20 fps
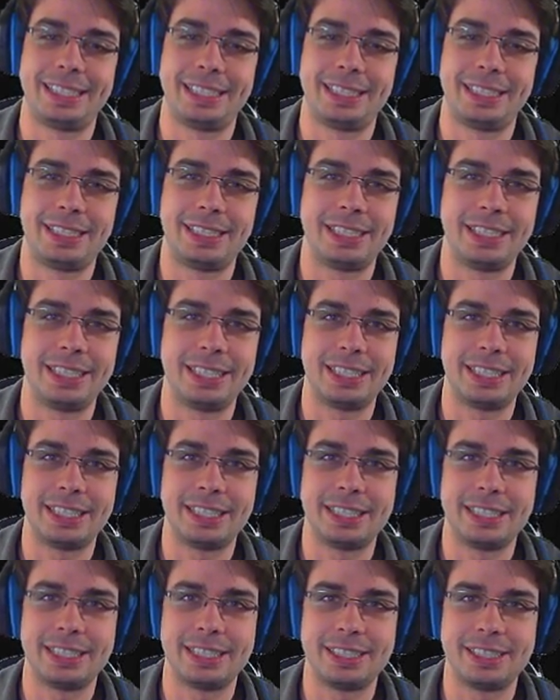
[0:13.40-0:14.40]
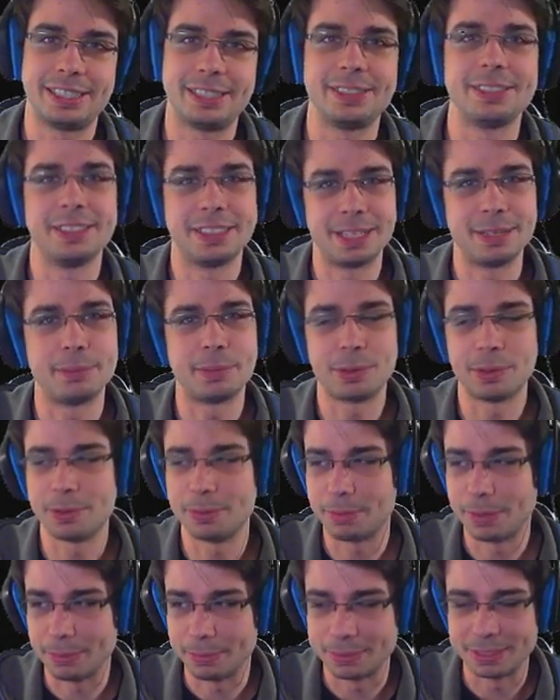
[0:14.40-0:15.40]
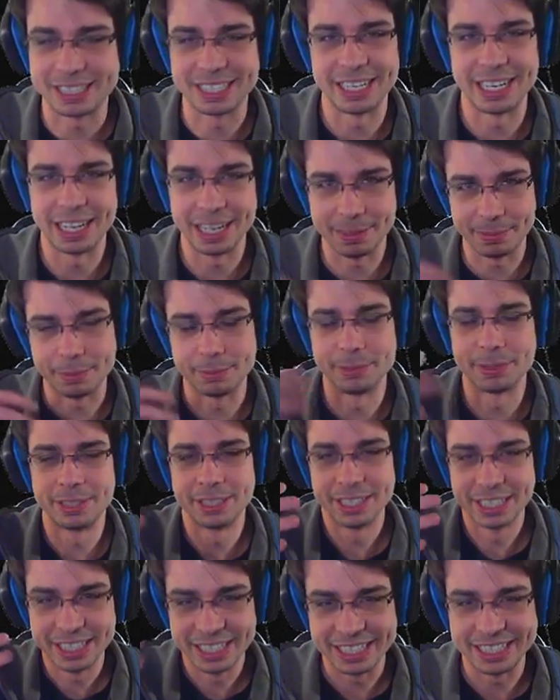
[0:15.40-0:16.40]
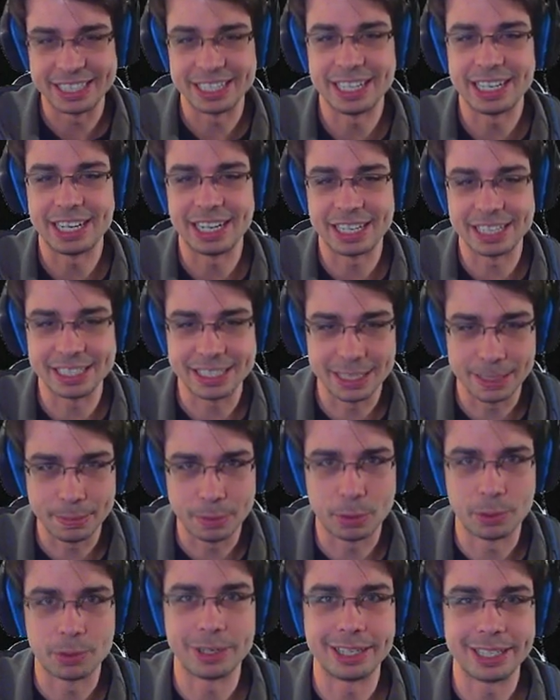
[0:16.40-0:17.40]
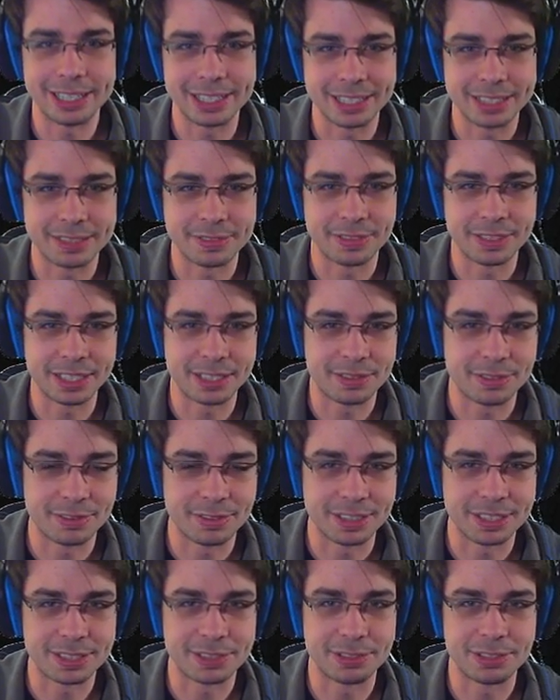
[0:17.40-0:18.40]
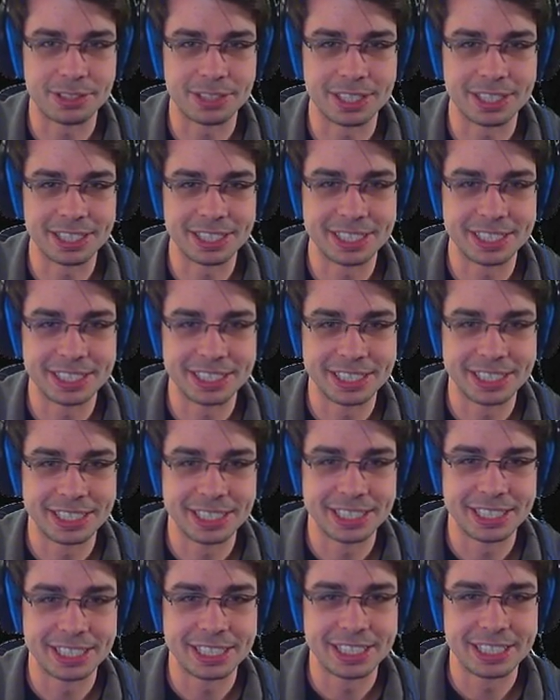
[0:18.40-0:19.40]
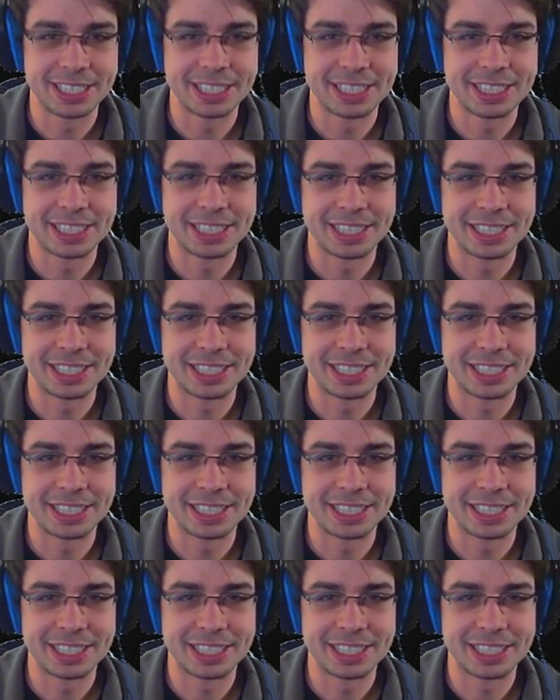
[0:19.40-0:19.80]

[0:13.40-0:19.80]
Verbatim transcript: Hallo er braucht immer ein bisschen länger. Man muss sehr langsam auch reden. Das war ja, jetzt schon fast zu schnell. Push to Talk gesprochen, deswegen.